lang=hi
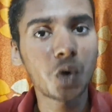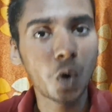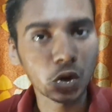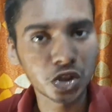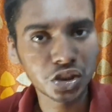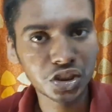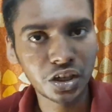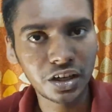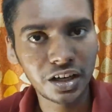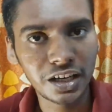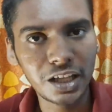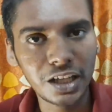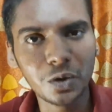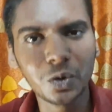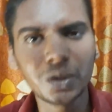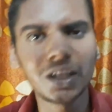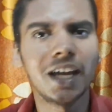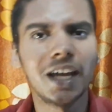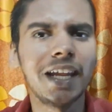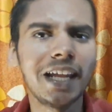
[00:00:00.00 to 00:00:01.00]
कॉन्सर्ट नहीं
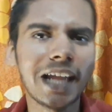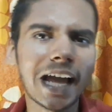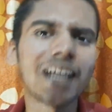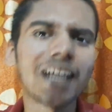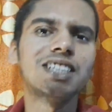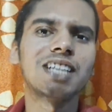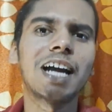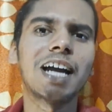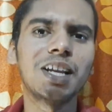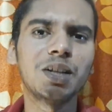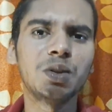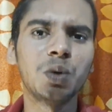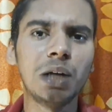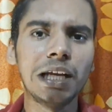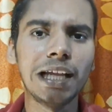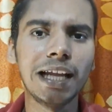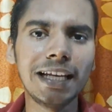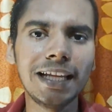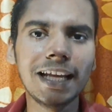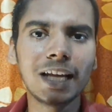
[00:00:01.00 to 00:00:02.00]
हो कि अरे यार जाने दो
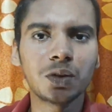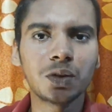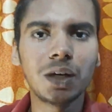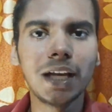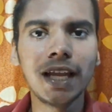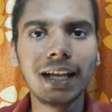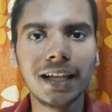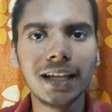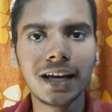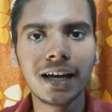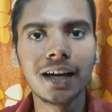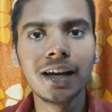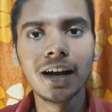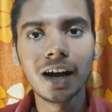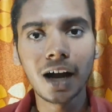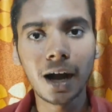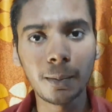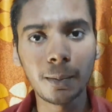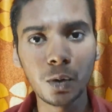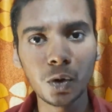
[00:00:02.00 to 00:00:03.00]
ले लिया तो ले लिया
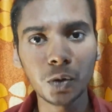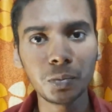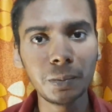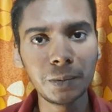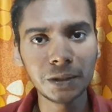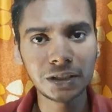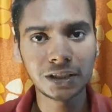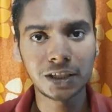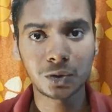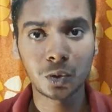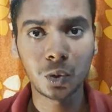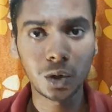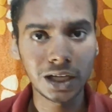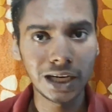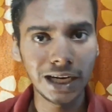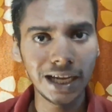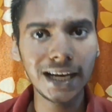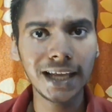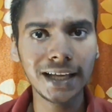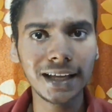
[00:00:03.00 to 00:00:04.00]
हम लोग भी बिजनेस खोल
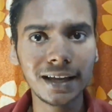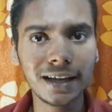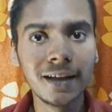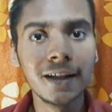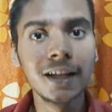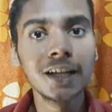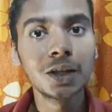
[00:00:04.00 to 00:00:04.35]
के ले लेंगे